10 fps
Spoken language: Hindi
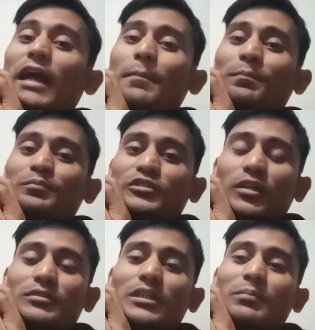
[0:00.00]
का आप
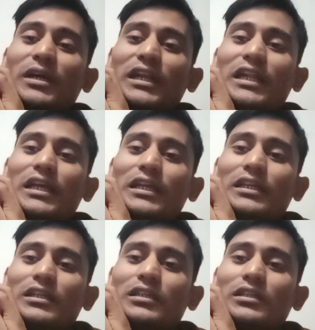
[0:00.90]
सबसे पहले
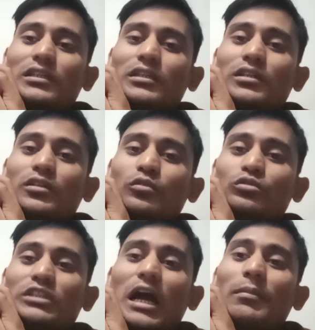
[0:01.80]

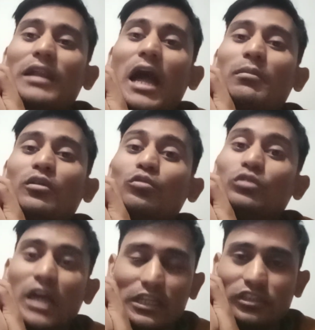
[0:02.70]
उसका आप लाभ
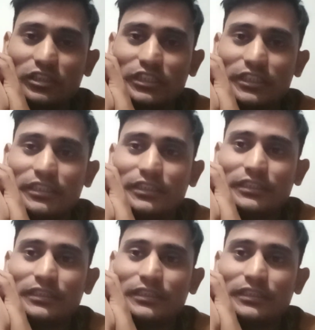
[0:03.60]
उठा सकते हैं